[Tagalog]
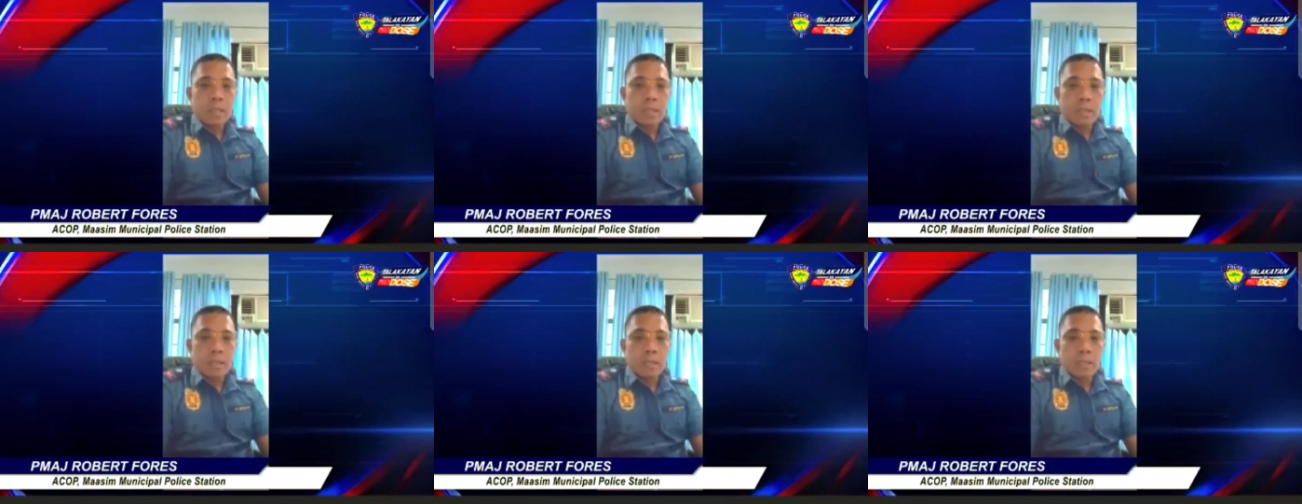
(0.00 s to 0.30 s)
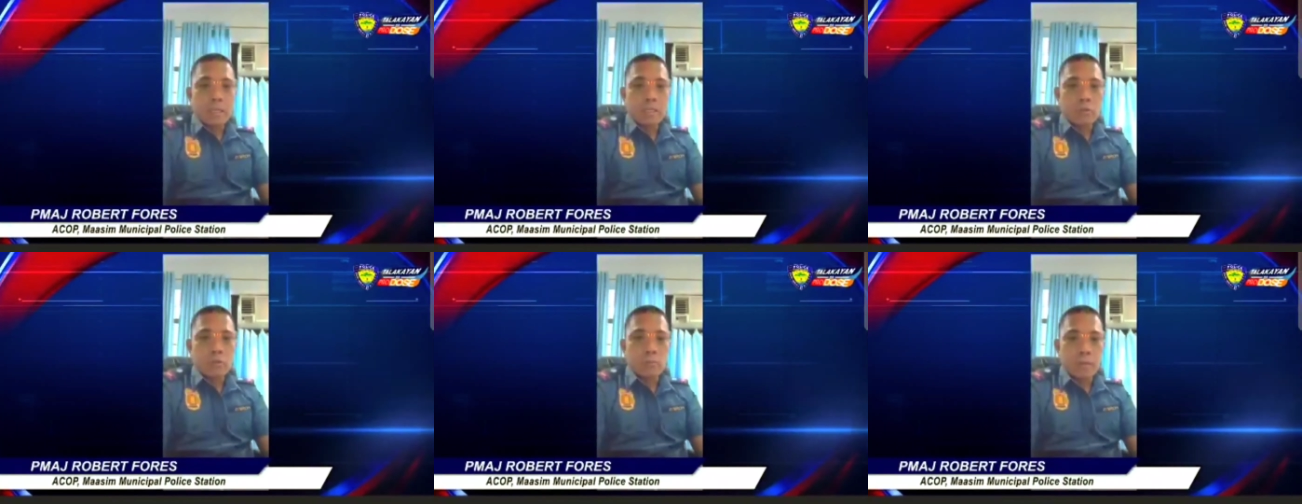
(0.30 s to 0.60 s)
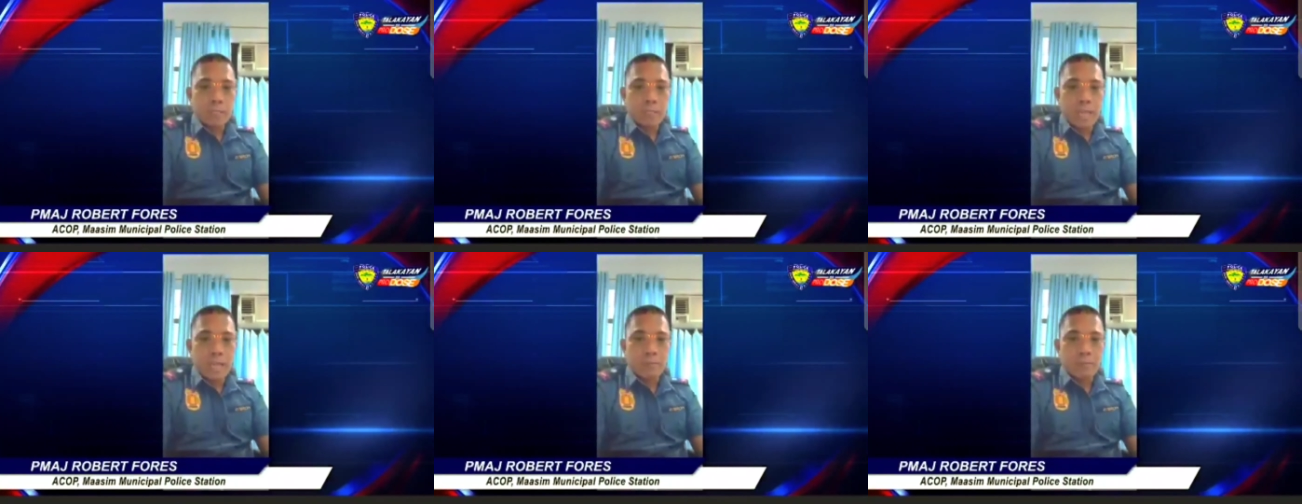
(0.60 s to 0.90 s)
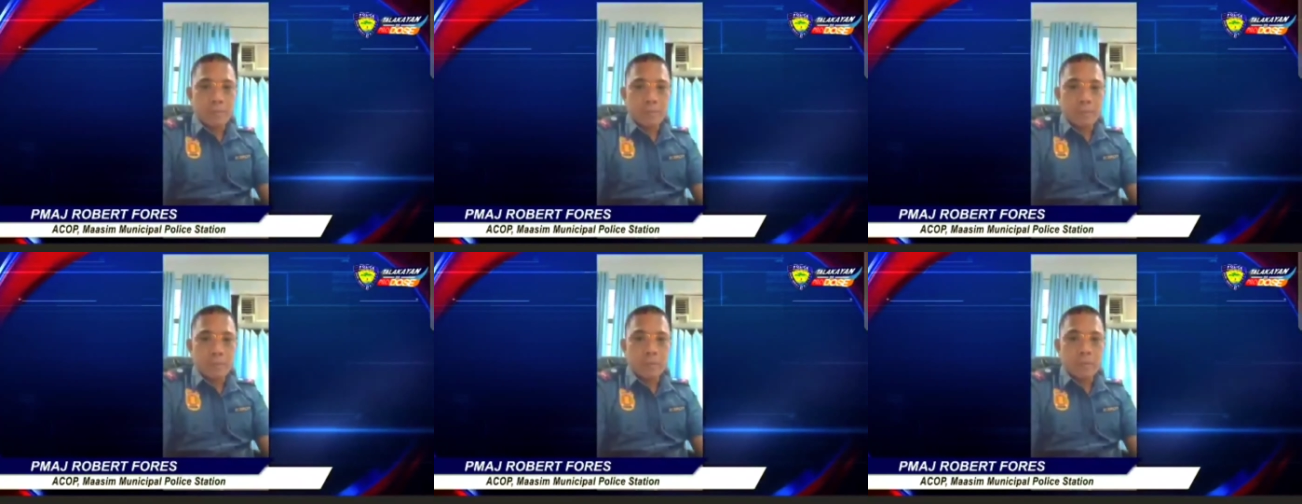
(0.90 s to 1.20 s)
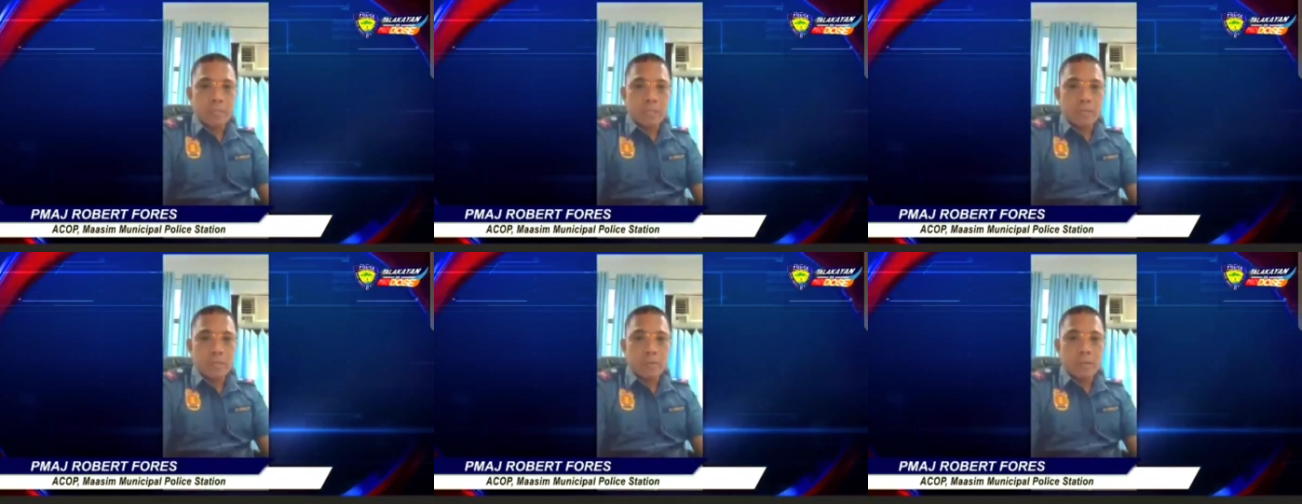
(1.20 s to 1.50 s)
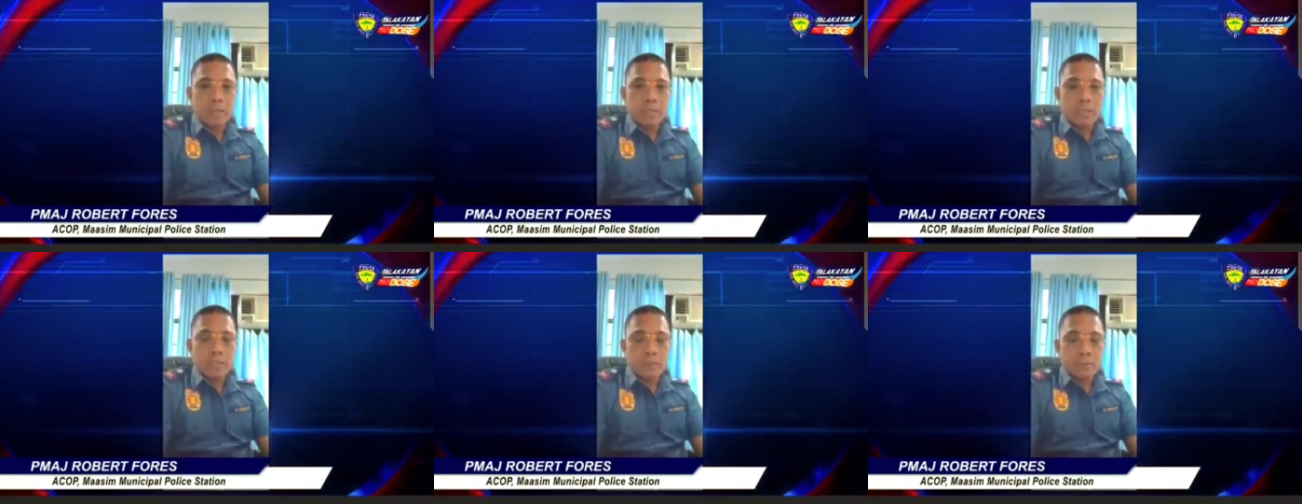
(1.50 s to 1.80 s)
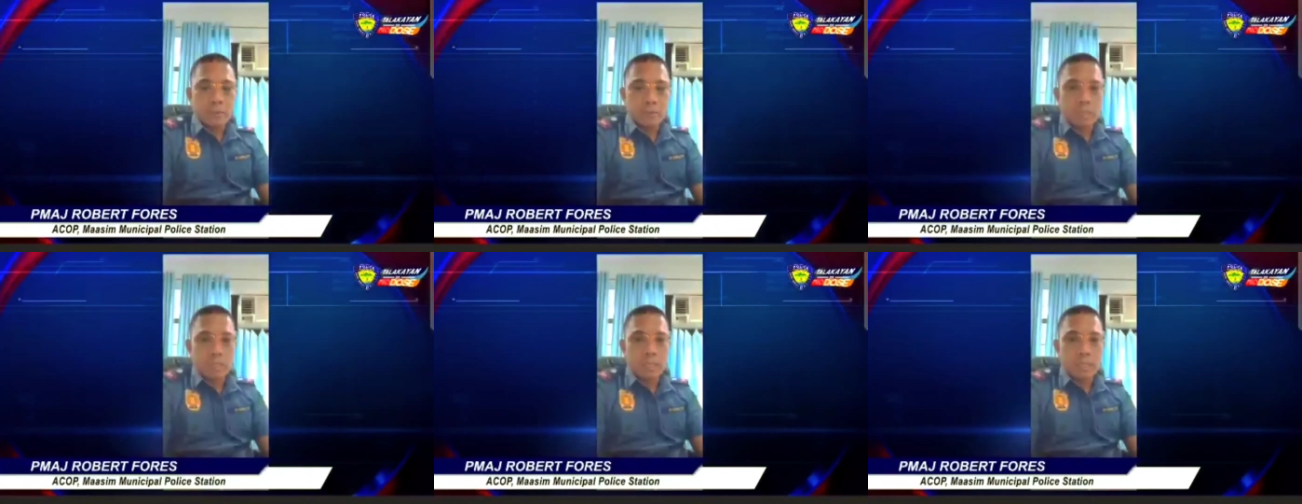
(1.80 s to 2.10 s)
and uh, sobrang dami po ng mga
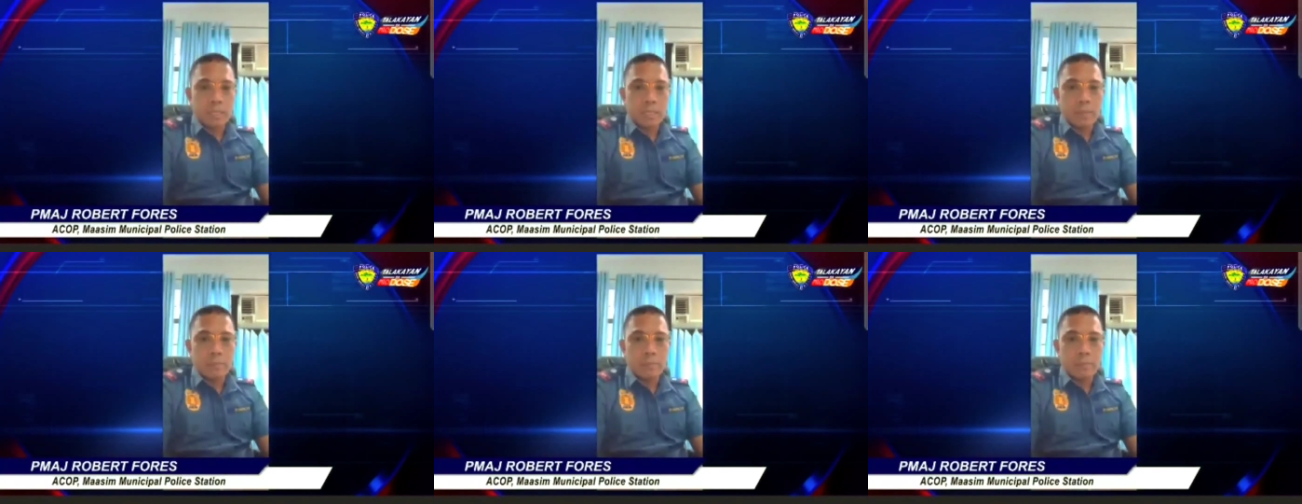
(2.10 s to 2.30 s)
COT